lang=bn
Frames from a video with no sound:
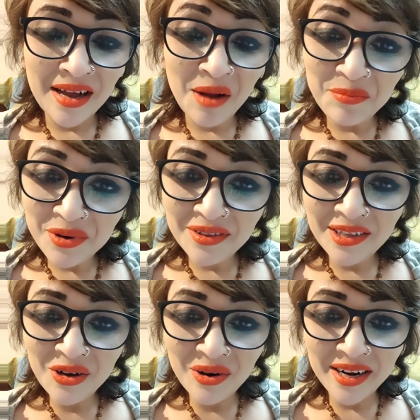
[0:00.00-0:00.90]
আবৃত্তি
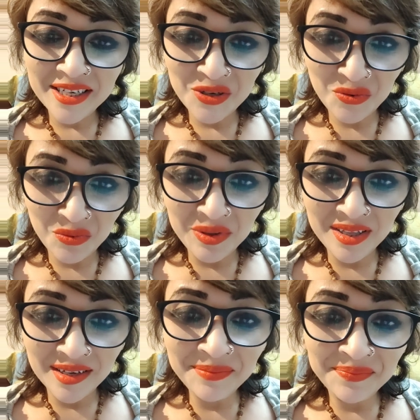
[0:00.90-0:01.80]
করা একটি
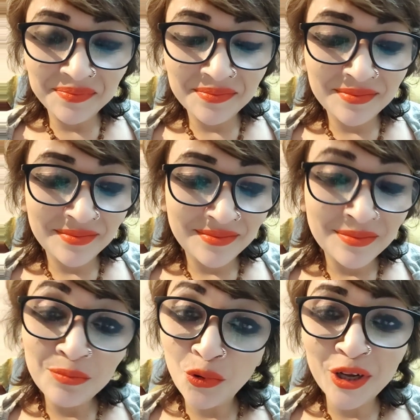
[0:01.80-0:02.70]
কবিতা
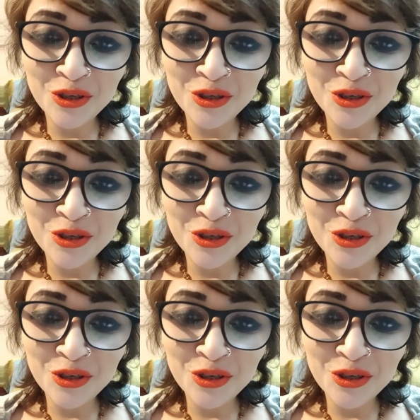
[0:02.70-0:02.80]
পড়ে